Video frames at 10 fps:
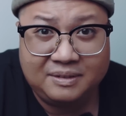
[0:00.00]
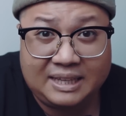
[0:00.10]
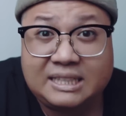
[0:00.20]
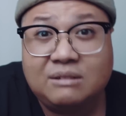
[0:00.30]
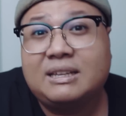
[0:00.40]

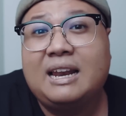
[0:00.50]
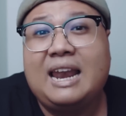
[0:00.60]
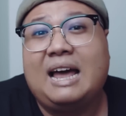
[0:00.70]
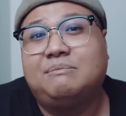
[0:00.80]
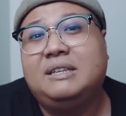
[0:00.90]
tại sao người ta lại
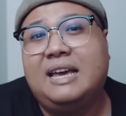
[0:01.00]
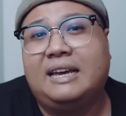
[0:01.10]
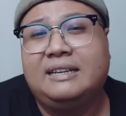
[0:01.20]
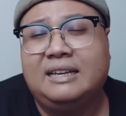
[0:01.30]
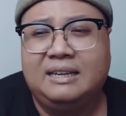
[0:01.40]
làm như
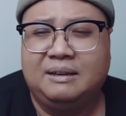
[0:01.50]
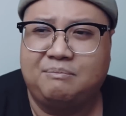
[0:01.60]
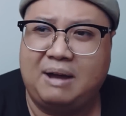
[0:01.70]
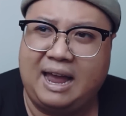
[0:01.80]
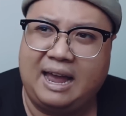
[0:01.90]
vậy
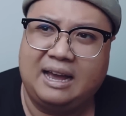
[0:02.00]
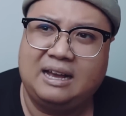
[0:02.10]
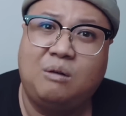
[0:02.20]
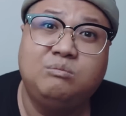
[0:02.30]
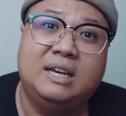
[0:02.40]
mà
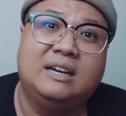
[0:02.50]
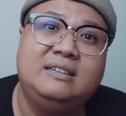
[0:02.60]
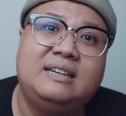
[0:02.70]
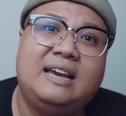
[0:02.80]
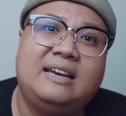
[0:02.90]
không
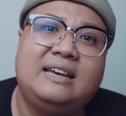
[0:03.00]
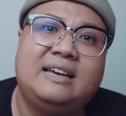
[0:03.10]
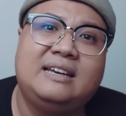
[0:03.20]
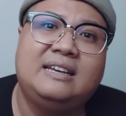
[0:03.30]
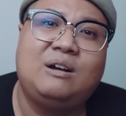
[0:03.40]
những cái cái
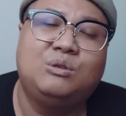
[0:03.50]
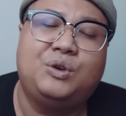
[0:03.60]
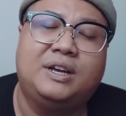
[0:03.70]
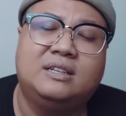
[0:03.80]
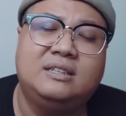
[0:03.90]
cái, cái câu
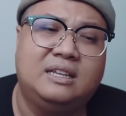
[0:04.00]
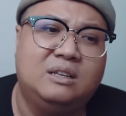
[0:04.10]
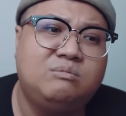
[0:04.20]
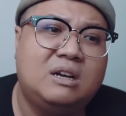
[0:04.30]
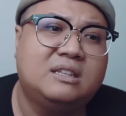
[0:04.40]
chuyện đó thì
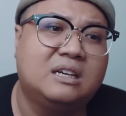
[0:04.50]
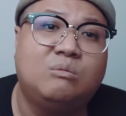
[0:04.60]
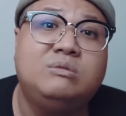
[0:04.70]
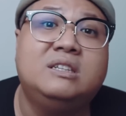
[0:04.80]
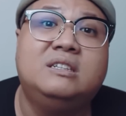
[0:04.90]
lúc đó tân
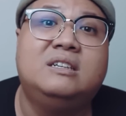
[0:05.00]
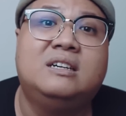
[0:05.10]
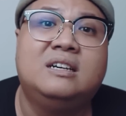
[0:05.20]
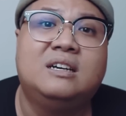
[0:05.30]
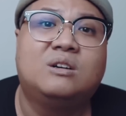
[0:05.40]
cũng chưa
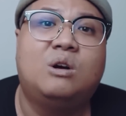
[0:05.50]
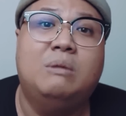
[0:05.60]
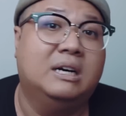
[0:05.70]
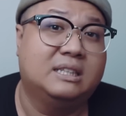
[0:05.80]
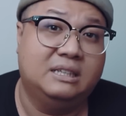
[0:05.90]
có
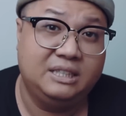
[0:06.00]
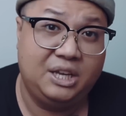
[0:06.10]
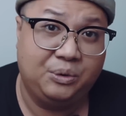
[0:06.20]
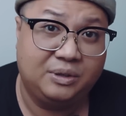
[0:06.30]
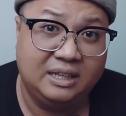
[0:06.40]
mừng tượng
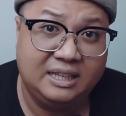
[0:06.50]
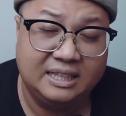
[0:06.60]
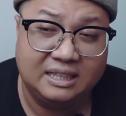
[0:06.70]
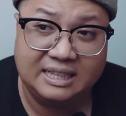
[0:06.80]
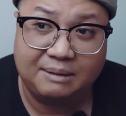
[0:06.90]
nhiều cho đến
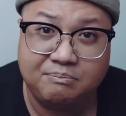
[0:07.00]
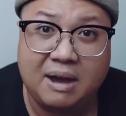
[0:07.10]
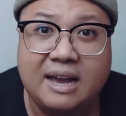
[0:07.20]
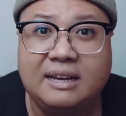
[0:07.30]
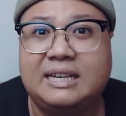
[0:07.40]
khi tân
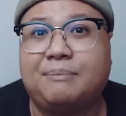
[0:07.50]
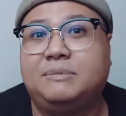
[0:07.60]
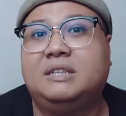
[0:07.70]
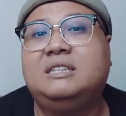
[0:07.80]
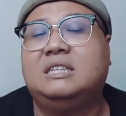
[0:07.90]
bác gặp
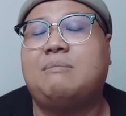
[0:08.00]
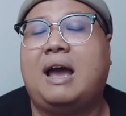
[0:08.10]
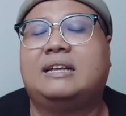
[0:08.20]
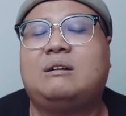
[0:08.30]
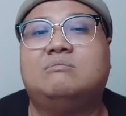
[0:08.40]
những người
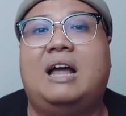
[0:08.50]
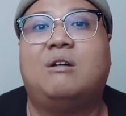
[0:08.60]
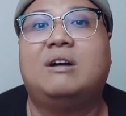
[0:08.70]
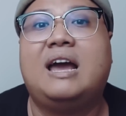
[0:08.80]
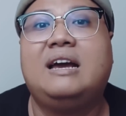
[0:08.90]
bạn đồng
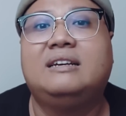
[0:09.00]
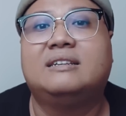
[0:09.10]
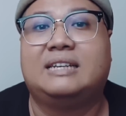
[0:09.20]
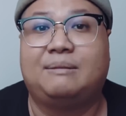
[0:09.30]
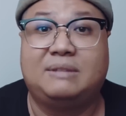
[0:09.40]
đạo khác
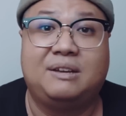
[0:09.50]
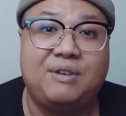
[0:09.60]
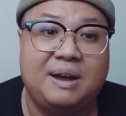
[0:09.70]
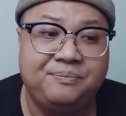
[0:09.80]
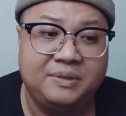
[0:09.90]
làm thầy
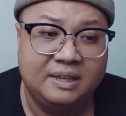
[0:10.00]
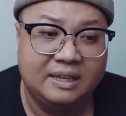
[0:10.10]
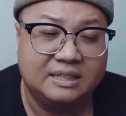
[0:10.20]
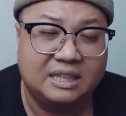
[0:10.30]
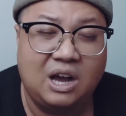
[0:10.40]
pháp
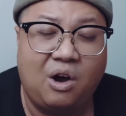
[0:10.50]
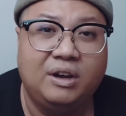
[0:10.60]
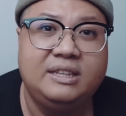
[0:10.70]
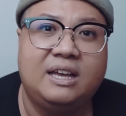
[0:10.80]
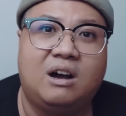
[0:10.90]
tân
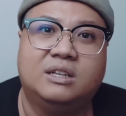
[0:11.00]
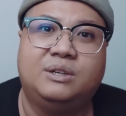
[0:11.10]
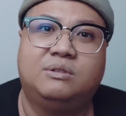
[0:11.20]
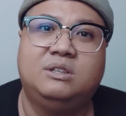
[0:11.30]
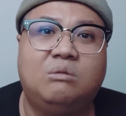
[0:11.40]
hỏi thì họ
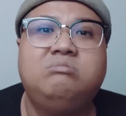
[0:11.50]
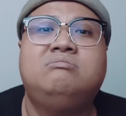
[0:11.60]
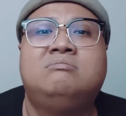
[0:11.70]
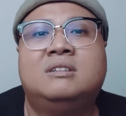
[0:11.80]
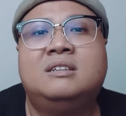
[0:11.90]
đều nói đúng
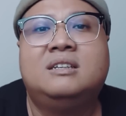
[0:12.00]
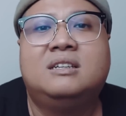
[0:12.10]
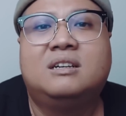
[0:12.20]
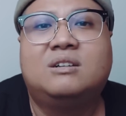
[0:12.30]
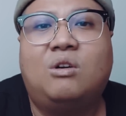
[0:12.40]

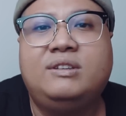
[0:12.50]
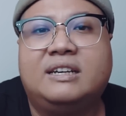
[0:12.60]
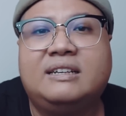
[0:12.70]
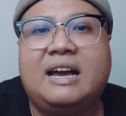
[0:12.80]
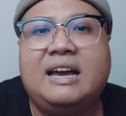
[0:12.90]
có
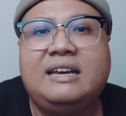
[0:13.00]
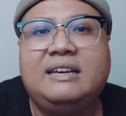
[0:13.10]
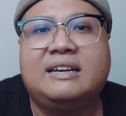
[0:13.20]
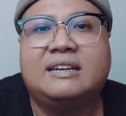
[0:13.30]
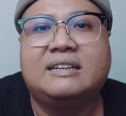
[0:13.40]
những
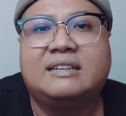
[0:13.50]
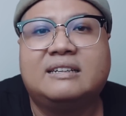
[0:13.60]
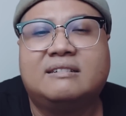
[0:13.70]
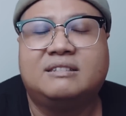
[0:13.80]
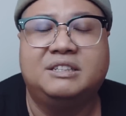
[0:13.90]
cái
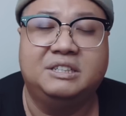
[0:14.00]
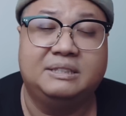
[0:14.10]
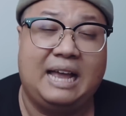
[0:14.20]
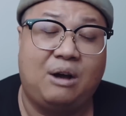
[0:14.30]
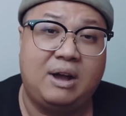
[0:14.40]

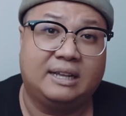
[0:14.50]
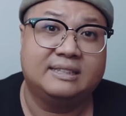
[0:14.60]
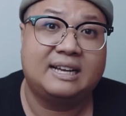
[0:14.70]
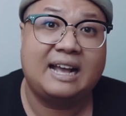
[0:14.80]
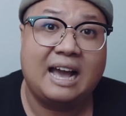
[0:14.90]
người đạo
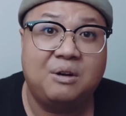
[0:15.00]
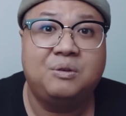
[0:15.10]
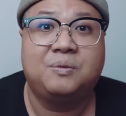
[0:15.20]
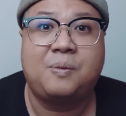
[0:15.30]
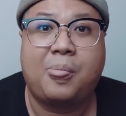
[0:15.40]
hạnh ta cao